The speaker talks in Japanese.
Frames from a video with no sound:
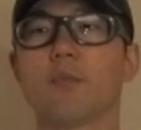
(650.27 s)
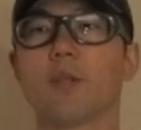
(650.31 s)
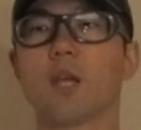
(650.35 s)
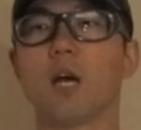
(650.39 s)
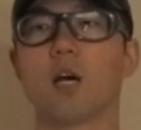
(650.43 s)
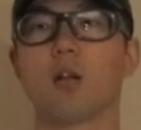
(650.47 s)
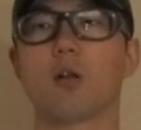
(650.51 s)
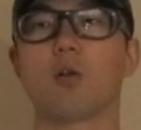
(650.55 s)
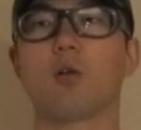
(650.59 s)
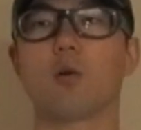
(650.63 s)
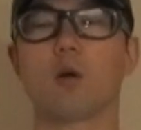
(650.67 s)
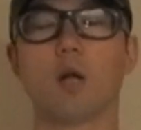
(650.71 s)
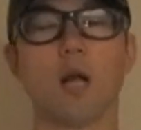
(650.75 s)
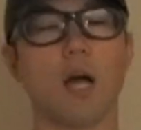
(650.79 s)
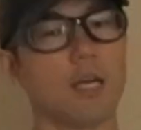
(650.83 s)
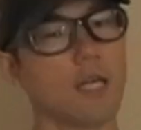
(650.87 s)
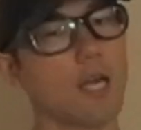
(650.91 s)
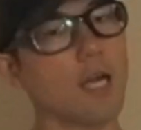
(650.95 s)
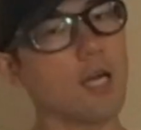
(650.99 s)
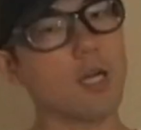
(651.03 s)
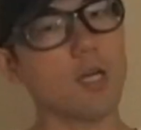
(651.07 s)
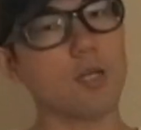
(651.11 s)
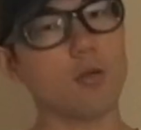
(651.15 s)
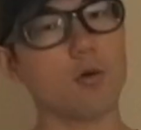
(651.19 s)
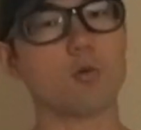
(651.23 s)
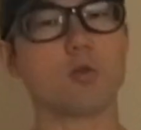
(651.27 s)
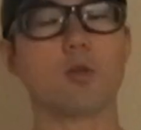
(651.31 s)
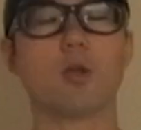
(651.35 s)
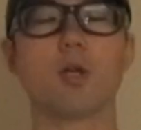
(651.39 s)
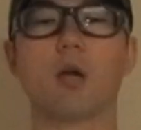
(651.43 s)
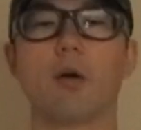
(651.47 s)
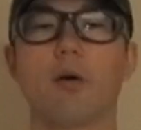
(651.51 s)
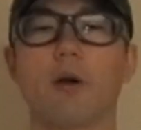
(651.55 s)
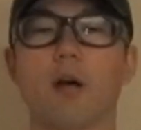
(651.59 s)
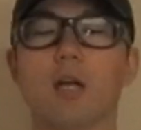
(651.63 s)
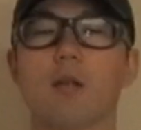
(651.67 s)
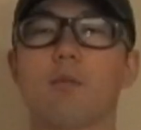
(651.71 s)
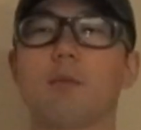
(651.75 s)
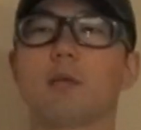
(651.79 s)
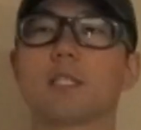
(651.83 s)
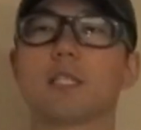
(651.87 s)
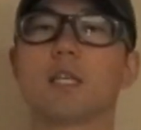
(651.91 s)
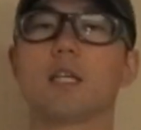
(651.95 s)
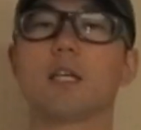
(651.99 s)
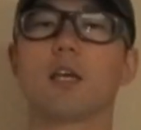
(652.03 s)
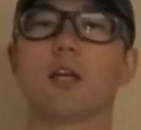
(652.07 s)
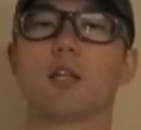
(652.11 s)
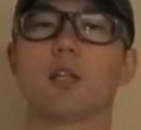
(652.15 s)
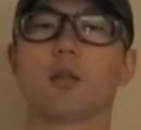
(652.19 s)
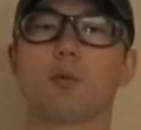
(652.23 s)
あのこれ早いか遅いか分かりま
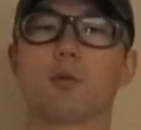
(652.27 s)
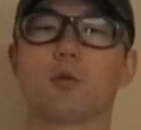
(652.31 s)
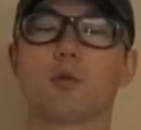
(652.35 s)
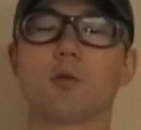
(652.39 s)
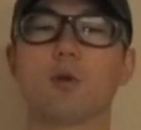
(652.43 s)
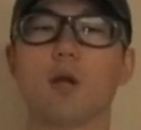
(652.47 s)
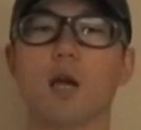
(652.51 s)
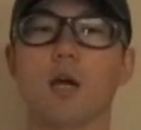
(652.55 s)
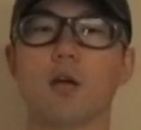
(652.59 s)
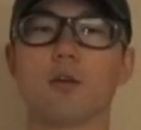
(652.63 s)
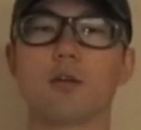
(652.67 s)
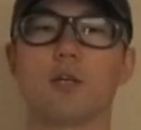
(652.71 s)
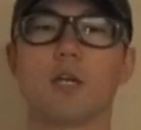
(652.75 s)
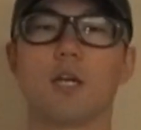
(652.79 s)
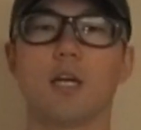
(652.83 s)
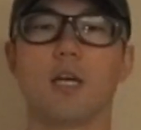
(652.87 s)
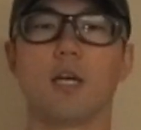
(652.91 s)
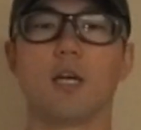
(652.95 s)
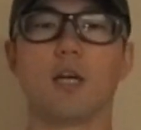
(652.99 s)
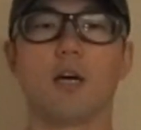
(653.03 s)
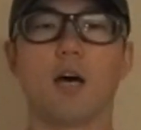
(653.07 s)
せんけれどもとにかく